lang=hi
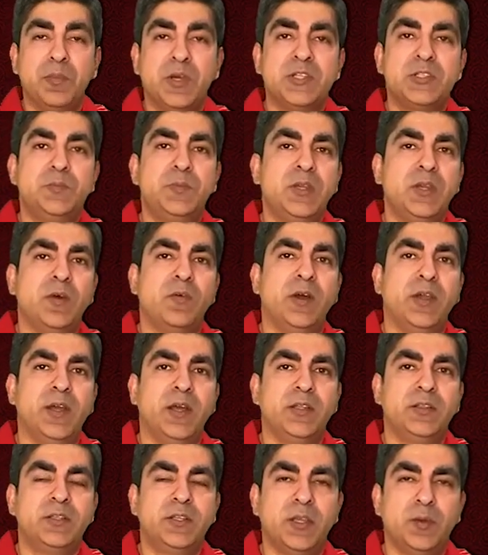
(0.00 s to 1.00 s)
मजहबी
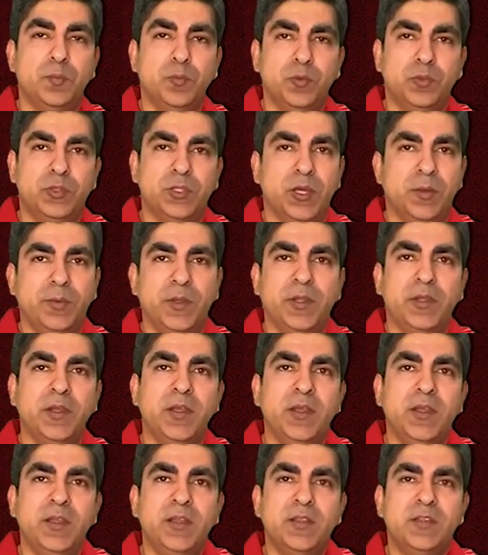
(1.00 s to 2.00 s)
रवायात के मुताबिक
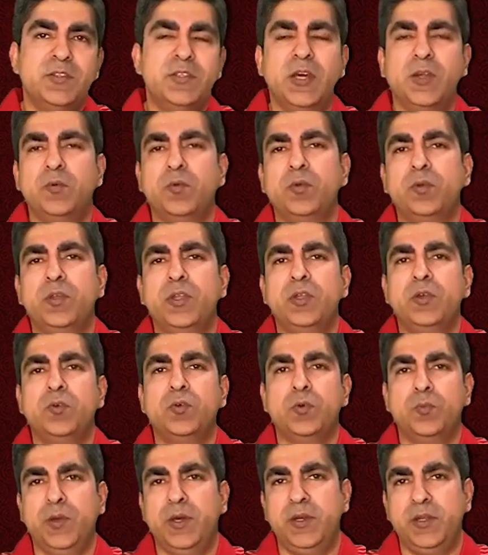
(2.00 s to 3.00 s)
जानवरों की
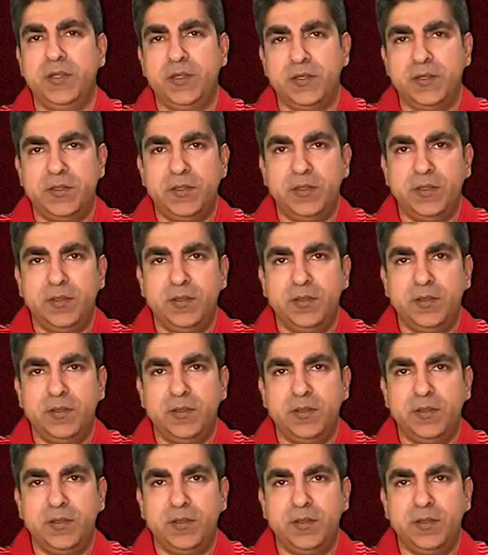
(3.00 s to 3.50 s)
कुर्बानी करते